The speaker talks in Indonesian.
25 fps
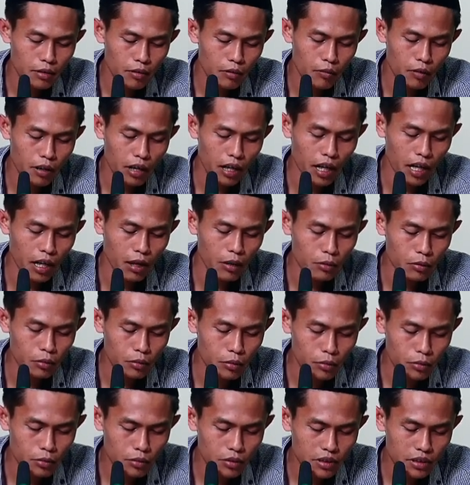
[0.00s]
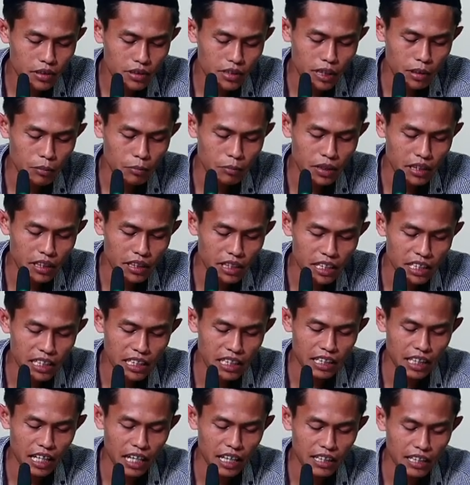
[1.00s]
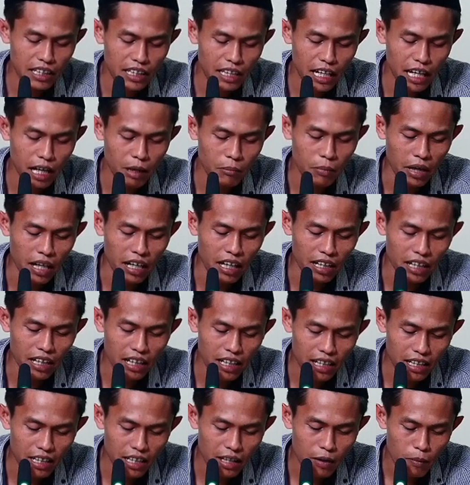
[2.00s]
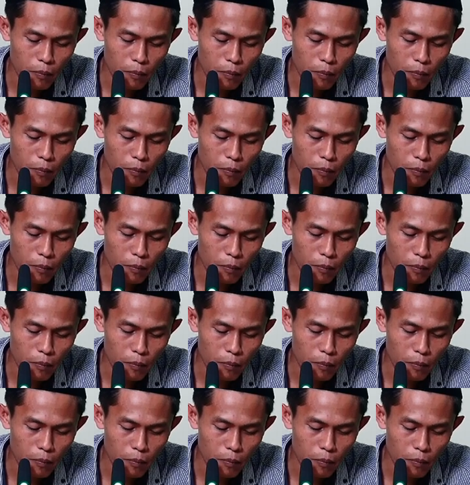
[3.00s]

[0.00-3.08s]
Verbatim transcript: wong aku sing penting niate ngamalke